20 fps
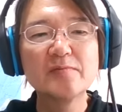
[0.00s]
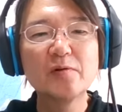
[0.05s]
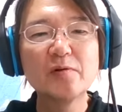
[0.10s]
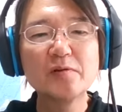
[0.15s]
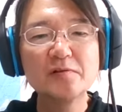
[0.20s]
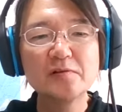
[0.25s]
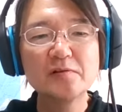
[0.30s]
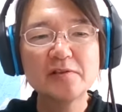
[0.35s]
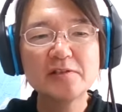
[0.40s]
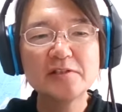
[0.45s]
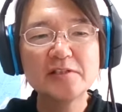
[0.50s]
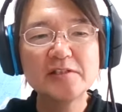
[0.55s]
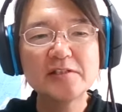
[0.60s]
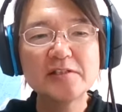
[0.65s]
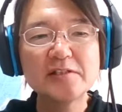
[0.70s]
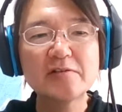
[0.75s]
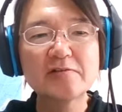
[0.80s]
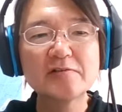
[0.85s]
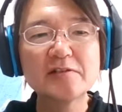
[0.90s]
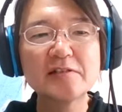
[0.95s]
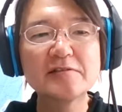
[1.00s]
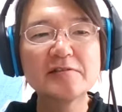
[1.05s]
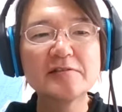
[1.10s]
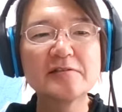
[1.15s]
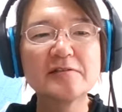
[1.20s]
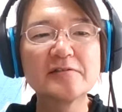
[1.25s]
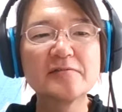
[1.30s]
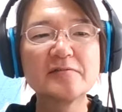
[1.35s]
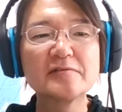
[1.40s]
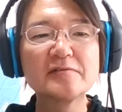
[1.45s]
本当に審査役です
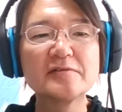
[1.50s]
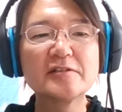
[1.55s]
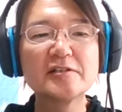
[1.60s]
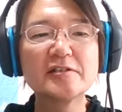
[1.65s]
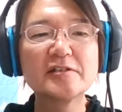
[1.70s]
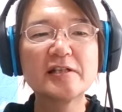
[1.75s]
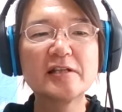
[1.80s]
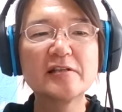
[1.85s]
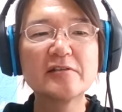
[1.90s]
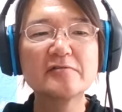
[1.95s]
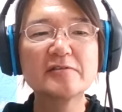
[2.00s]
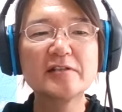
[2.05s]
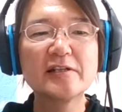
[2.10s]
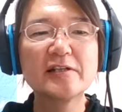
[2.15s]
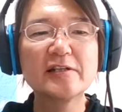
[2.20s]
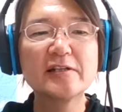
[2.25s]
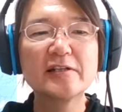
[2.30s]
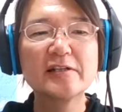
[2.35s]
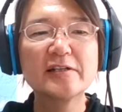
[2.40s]
審査役で